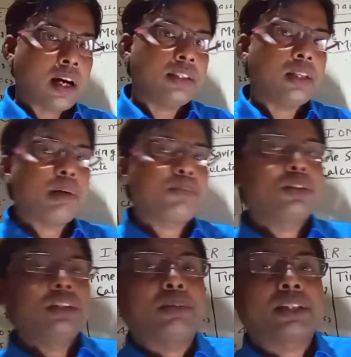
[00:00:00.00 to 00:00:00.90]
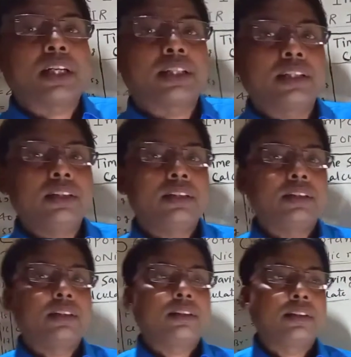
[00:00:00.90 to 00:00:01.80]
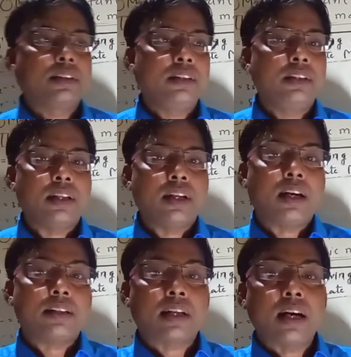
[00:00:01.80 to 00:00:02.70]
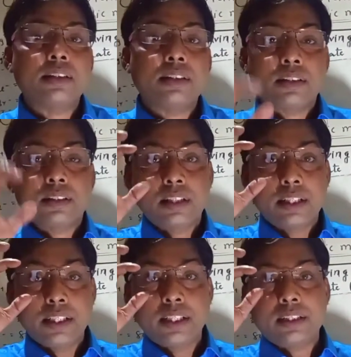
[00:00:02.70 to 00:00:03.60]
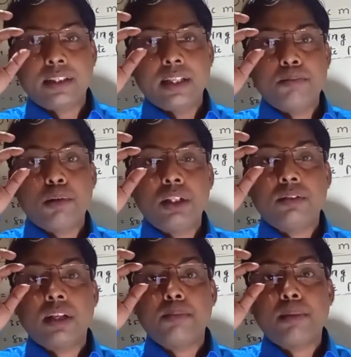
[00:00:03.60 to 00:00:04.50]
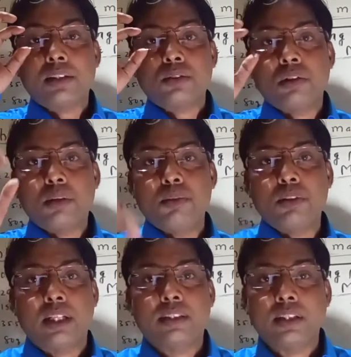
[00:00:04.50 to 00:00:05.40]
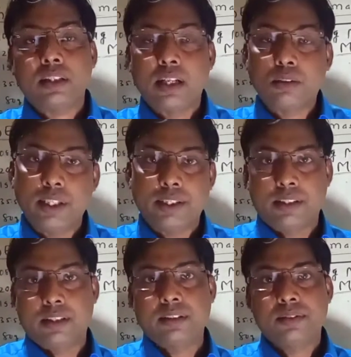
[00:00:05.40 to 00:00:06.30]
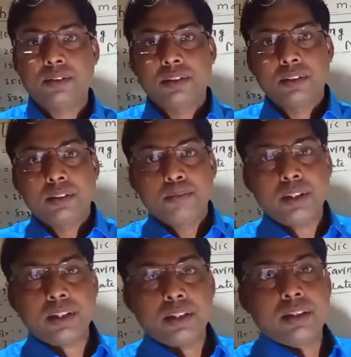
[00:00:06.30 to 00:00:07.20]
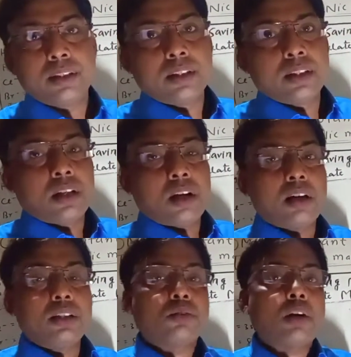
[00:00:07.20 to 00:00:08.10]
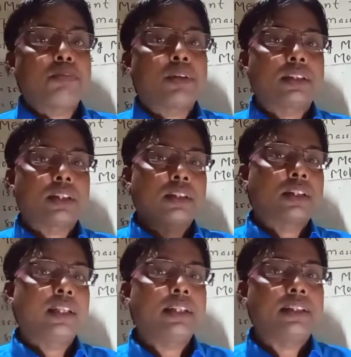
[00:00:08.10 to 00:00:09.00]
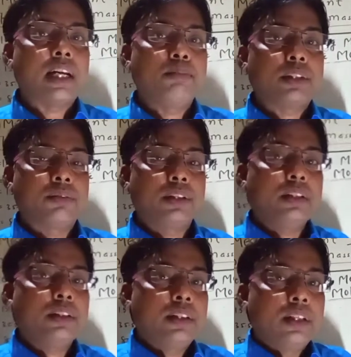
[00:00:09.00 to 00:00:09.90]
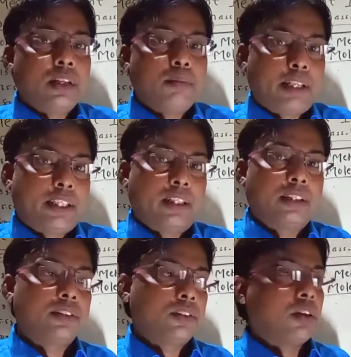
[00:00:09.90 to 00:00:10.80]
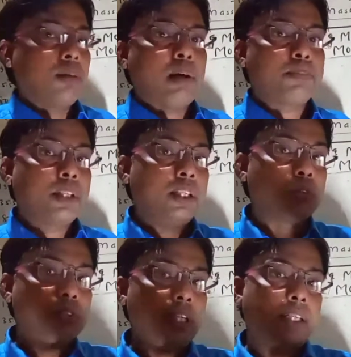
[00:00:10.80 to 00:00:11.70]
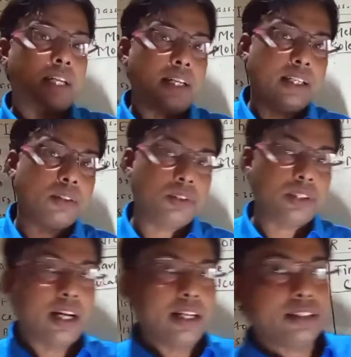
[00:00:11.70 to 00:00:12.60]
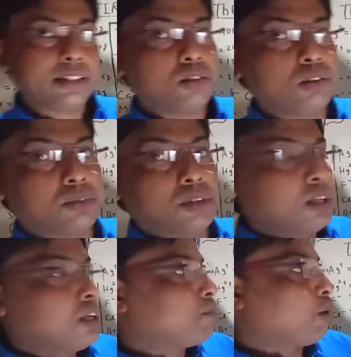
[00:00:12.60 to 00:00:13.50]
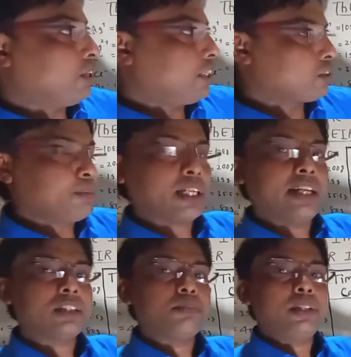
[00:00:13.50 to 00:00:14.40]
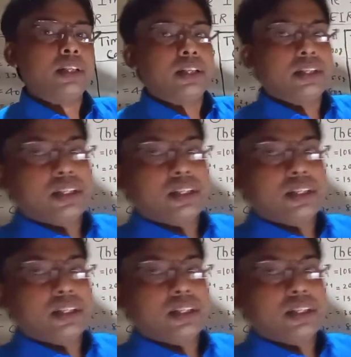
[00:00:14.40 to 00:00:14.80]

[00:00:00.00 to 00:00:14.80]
आज हम आपको ये बताएंगे कि आसान तरीके से मॉलिकुलर मास को हम लोग कैसे कैलकुलेट करें ठीक है और इसको आप कह सकते हैं टाइम सेविंग मेथड तो हम आपके लिए कुछ लेके आए हैं कुछ आयंस हैं कुछ पॉलीएटॉमिक आयंस भी है